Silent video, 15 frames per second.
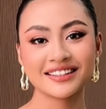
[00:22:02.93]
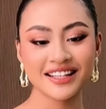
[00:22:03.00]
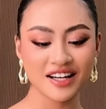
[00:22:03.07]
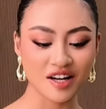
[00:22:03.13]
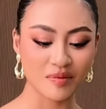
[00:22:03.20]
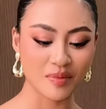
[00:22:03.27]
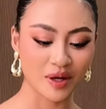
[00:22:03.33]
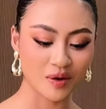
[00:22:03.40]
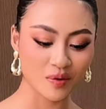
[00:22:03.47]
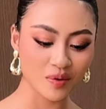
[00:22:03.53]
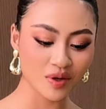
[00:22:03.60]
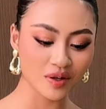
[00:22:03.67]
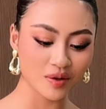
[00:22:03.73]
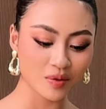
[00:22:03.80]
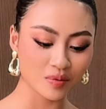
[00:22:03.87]
thứ nhất là mình
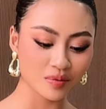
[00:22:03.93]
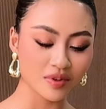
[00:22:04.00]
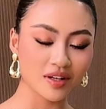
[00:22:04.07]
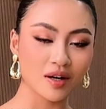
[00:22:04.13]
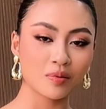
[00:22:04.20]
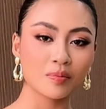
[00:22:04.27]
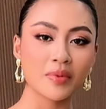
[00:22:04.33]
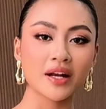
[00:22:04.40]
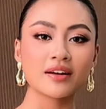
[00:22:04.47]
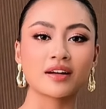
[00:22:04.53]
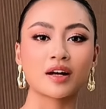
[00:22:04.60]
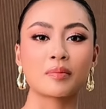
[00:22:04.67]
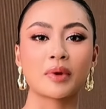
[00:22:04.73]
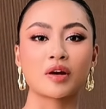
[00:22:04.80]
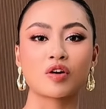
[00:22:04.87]
cũng cũng không biết được
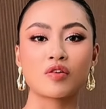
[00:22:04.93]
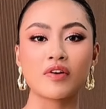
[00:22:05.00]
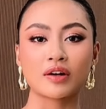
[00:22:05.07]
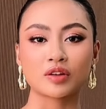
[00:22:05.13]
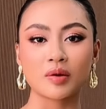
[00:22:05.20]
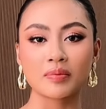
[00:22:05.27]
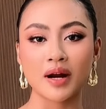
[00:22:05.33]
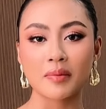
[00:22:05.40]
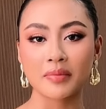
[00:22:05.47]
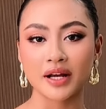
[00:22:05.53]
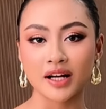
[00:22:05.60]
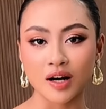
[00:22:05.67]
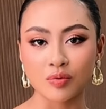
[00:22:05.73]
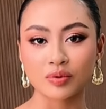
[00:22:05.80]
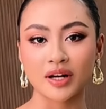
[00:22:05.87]
là mình có vào top 5 hay
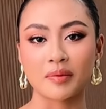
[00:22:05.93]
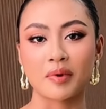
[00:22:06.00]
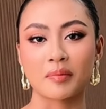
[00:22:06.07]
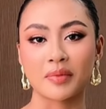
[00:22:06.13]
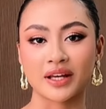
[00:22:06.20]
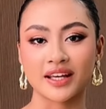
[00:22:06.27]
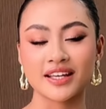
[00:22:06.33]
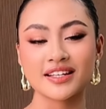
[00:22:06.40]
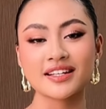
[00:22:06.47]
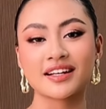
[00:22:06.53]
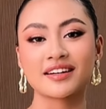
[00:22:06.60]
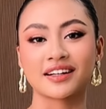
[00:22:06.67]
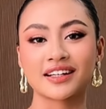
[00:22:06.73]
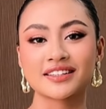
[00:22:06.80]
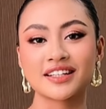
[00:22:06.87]
không để mà mình nghĩ ra
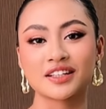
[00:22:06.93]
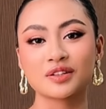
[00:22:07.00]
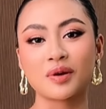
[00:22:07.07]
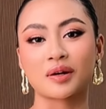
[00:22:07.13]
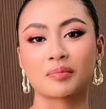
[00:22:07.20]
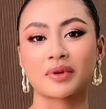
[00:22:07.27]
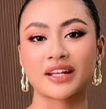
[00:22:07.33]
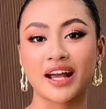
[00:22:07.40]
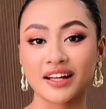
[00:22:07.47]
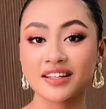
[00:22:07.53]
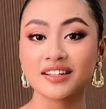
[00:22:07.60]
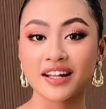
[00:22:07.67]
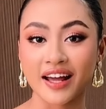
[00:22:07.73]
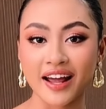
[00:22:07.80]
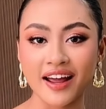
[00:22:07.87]
được cái chiến thuật mà nhanh
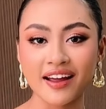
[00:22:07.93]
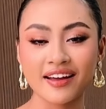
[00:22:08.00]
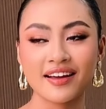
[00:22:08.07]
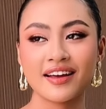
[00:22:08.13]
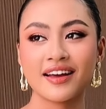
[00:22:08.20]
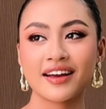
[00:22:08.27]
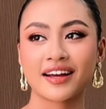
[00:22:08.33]
như thế